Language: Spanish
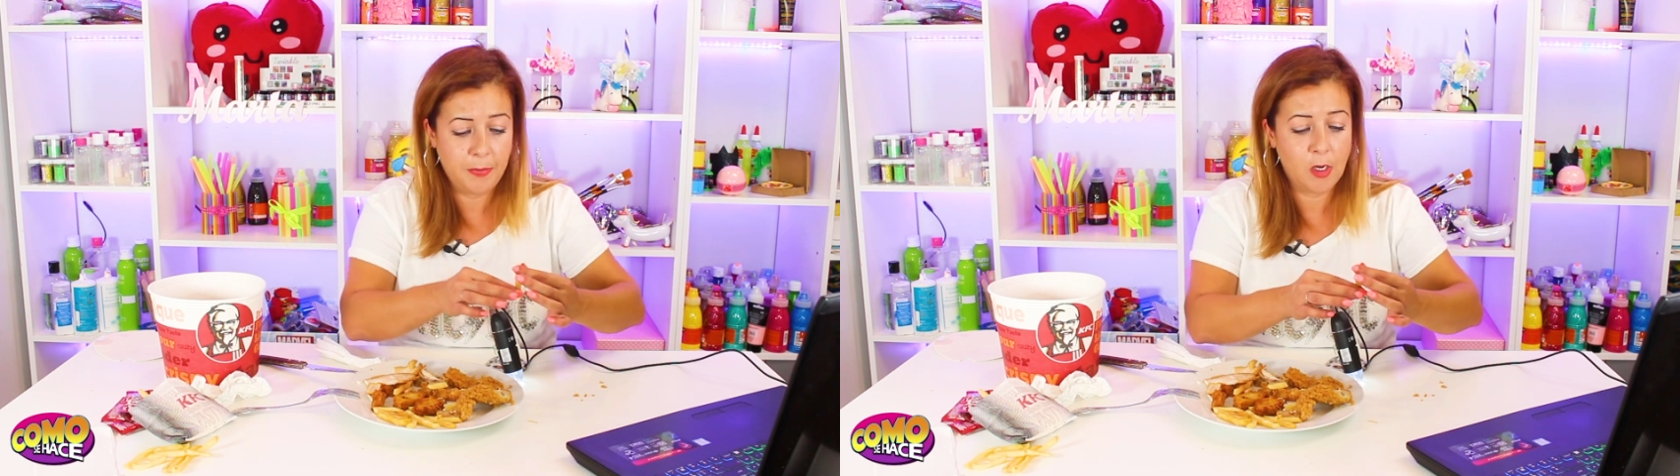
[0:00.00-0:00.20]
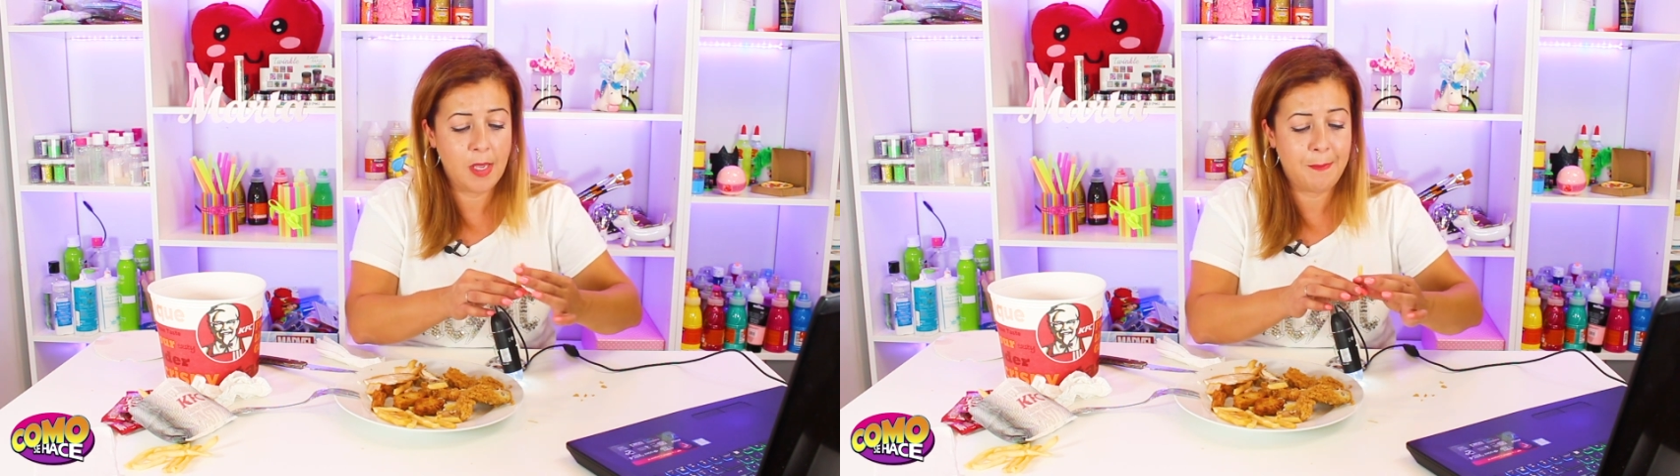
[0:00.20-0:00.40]

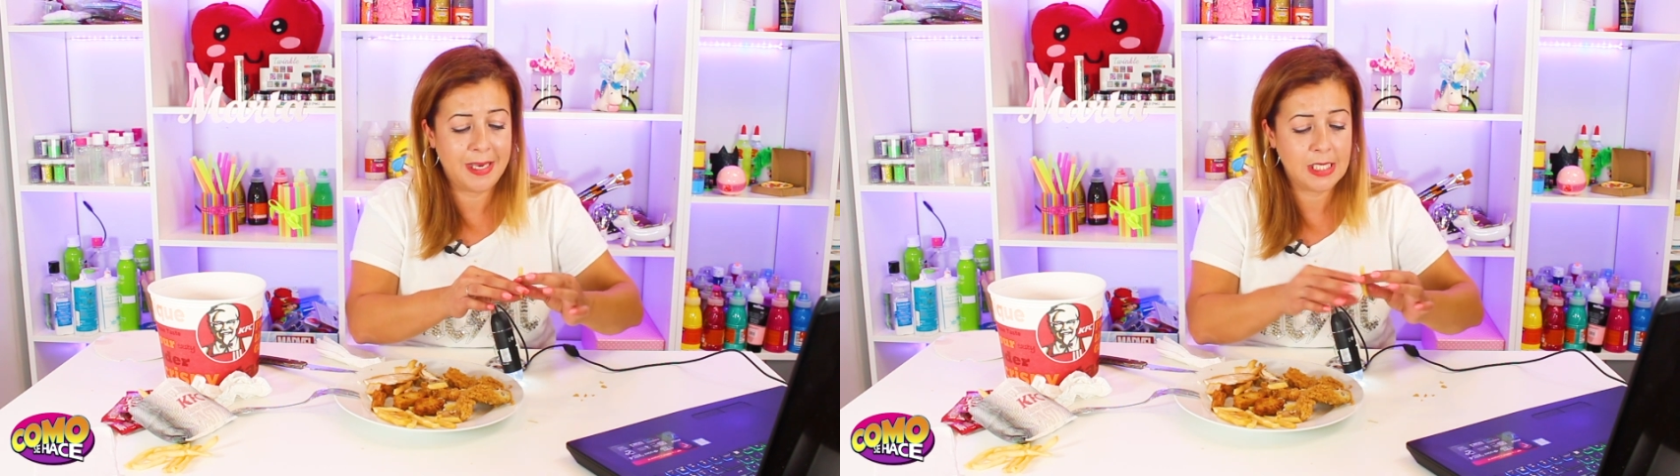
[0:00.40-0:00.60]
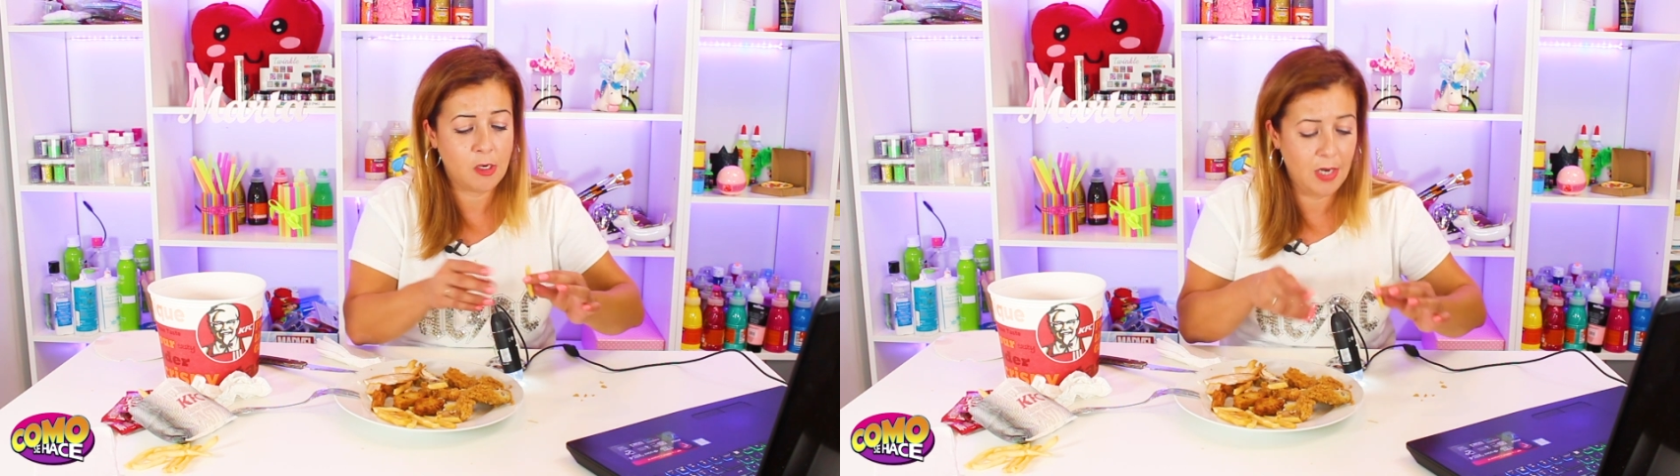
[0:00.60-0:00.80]
¿Pero qué
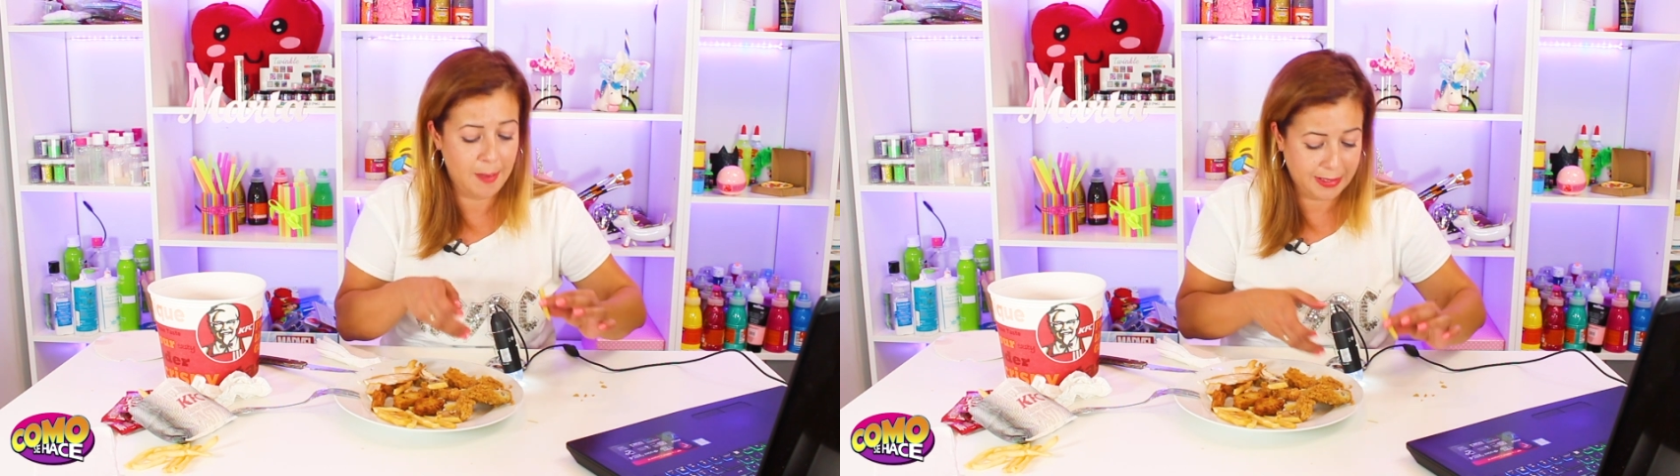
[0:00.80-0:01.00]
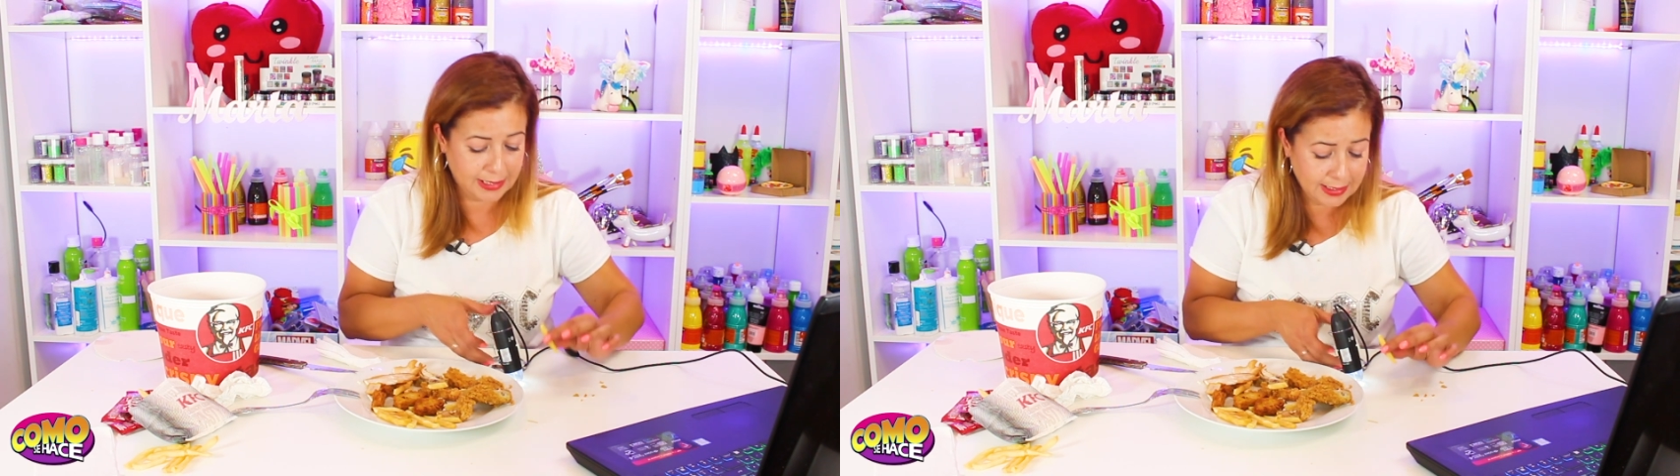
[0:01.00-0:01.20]
pasa con
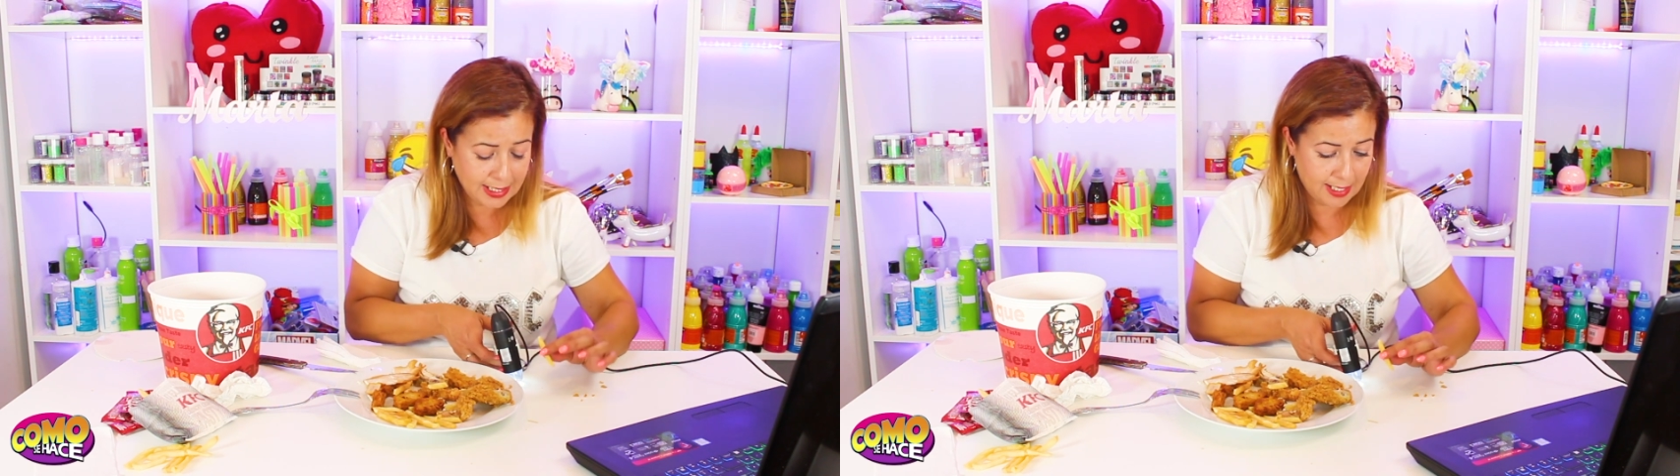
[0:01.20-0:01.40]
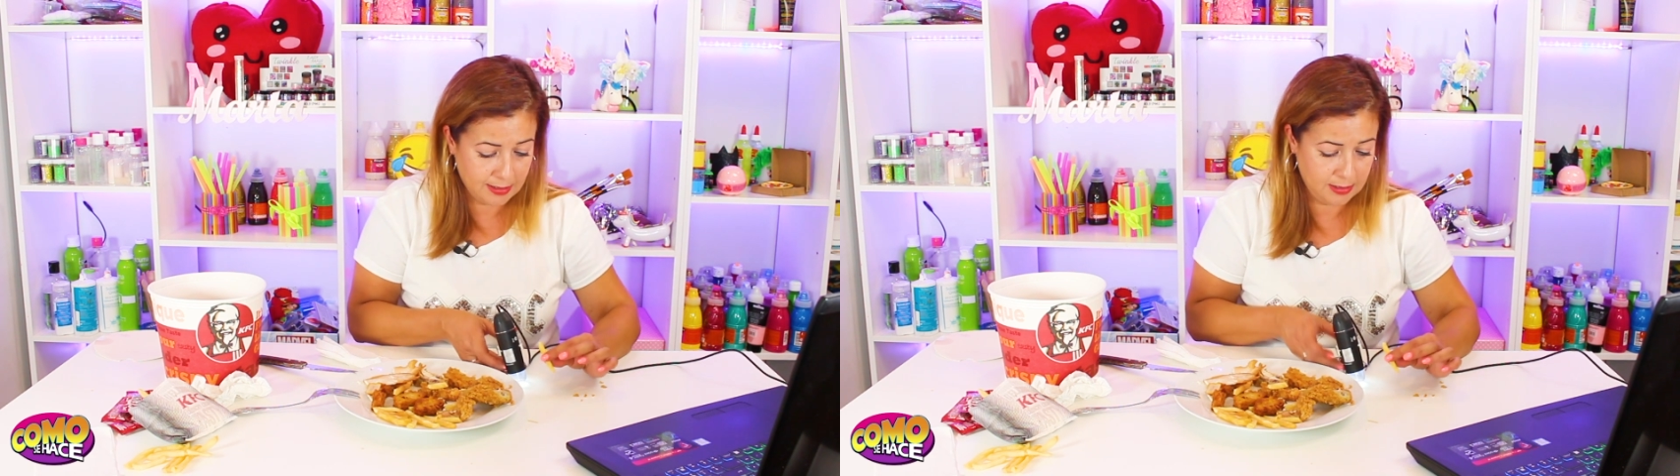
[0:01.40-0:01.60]
la
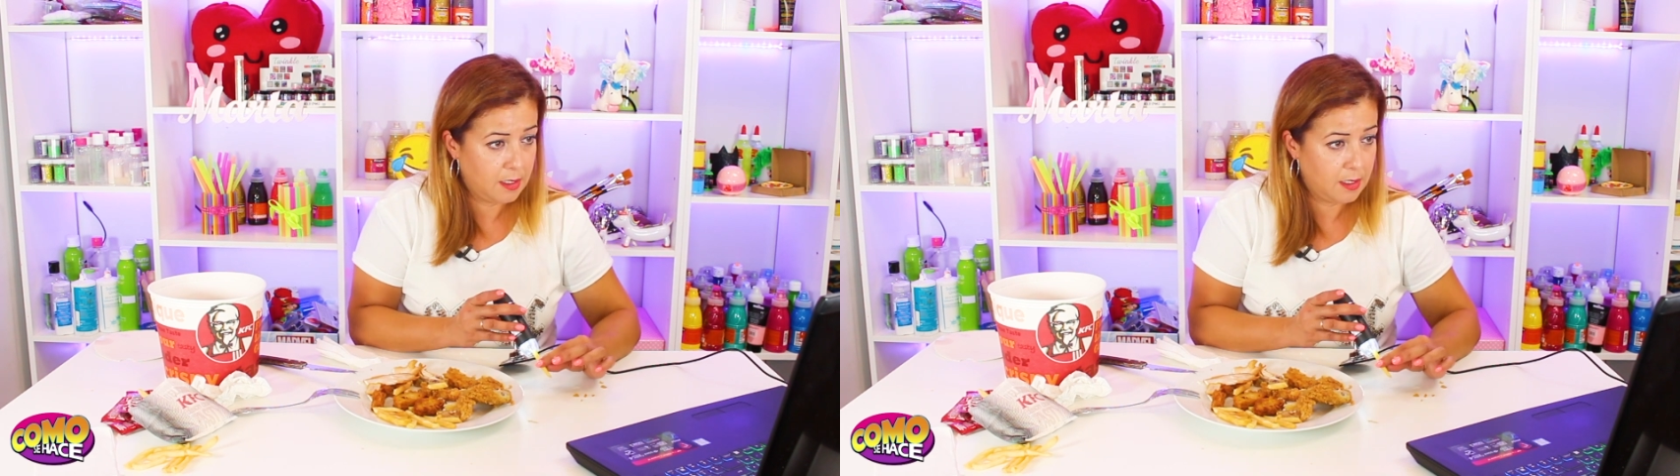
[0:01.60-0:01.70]
patata?